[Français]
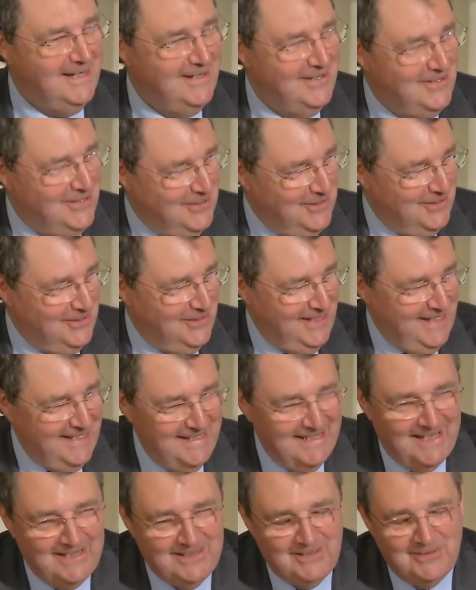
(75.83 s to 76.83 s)
Euh, ils,
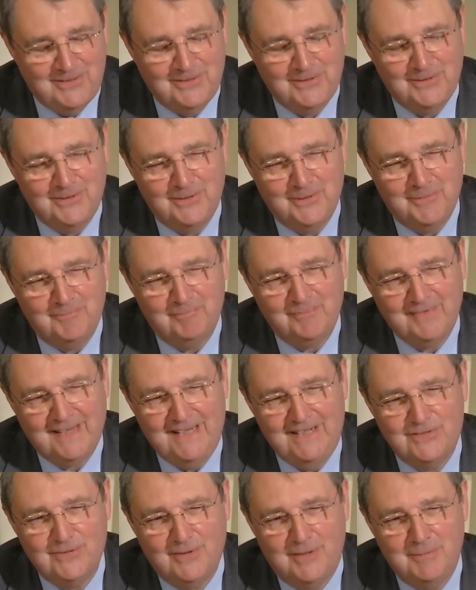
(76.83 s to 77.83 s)
datent, euh,
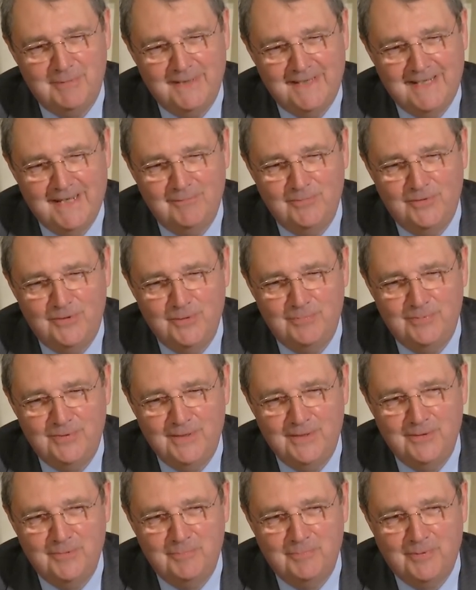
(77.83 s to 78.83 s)
ils sont applicables
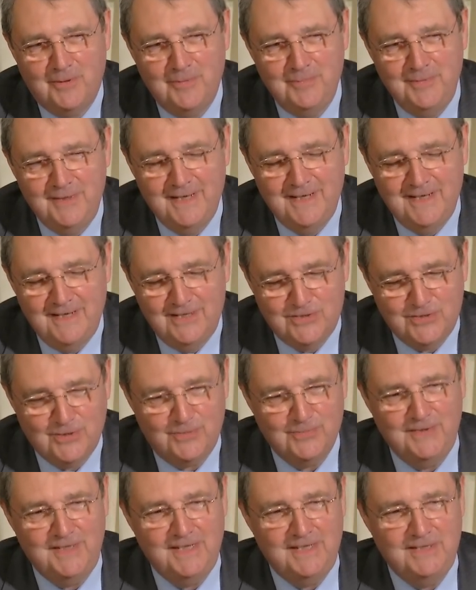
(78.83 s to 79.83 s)
depuis le 1er
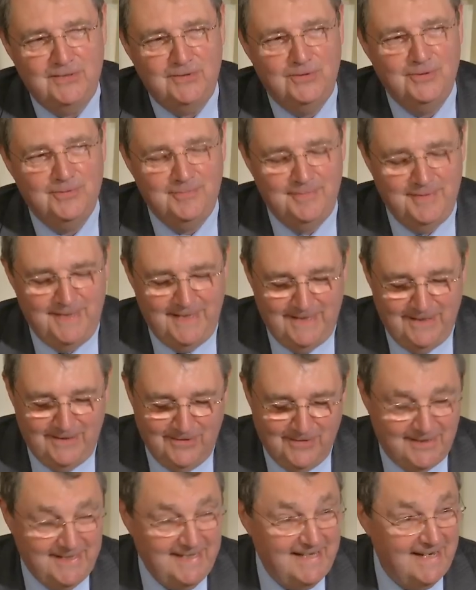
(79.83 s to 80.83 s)
janvier
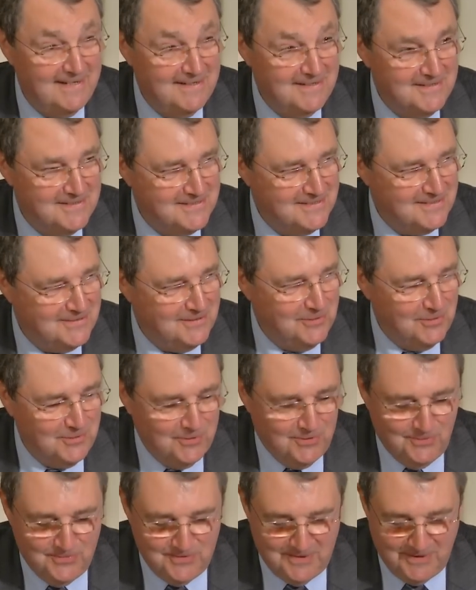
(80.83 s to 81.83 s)
2015,
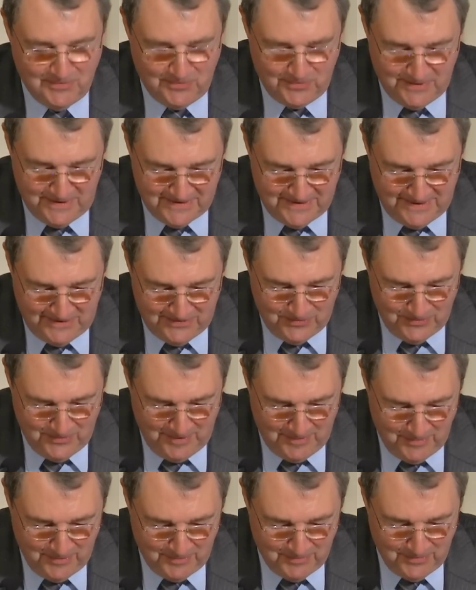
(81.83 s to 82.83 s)
donc nous avons des statuts
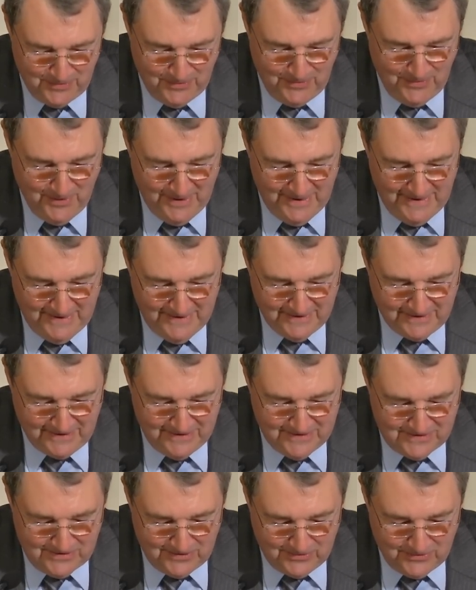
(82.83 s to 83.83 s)
un peu plus
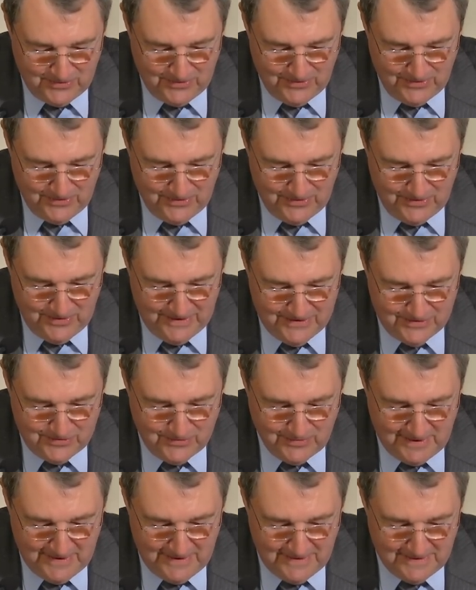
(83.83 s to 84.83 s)
récents que
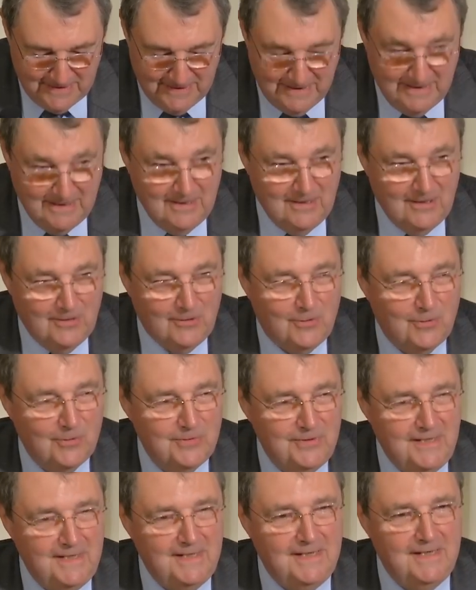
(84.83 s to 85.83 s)
l'histoire.
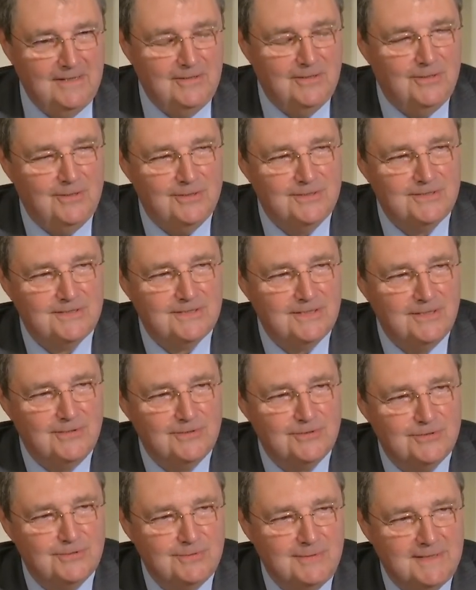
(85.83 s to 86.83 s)
On est
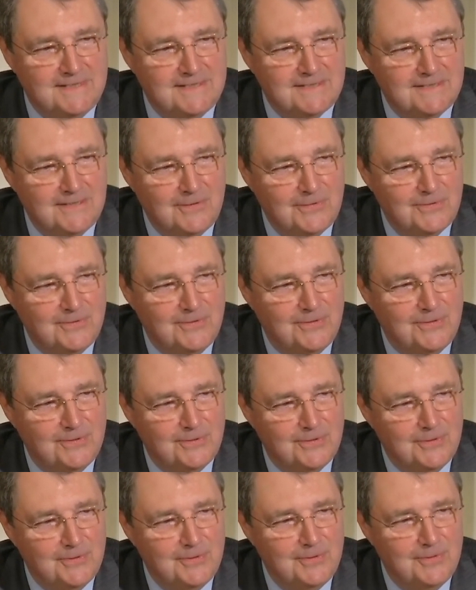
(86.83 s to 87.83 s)
160 euh,
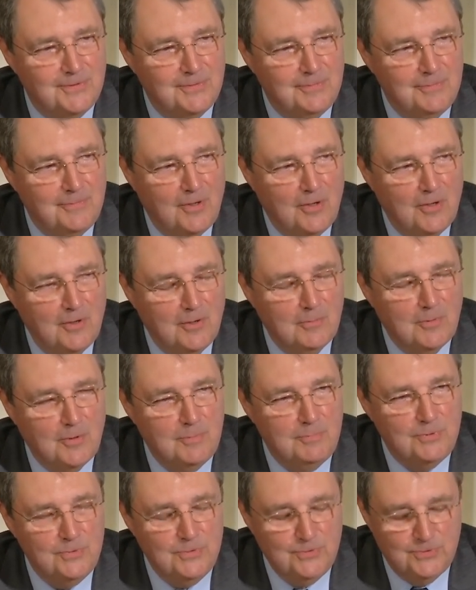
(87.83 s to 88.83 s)
euh, membres,
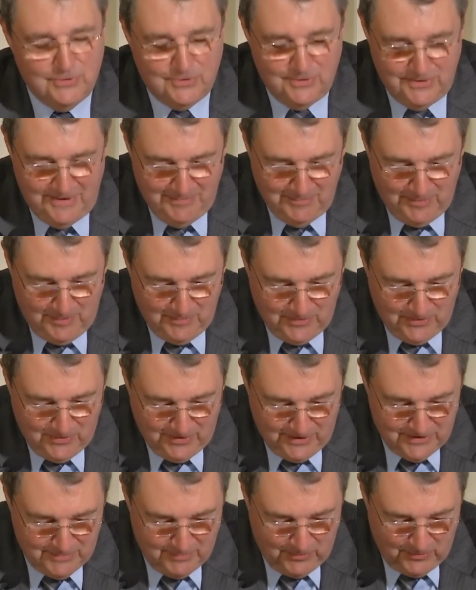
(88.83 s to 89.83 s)
plus des membres
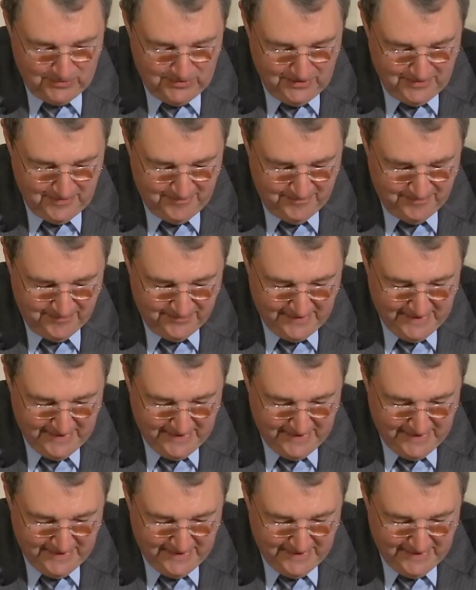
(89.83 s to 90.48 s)
correspondants.